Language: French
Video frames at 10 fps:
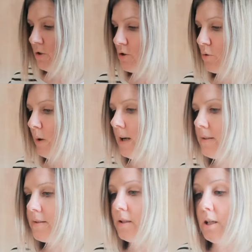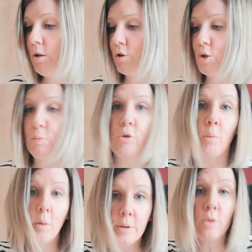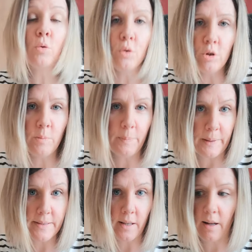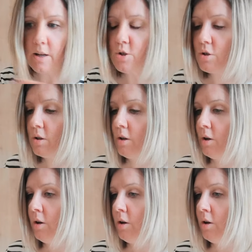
soit c'est j'ai euh, je pose en premier toutes mes pinces à linge,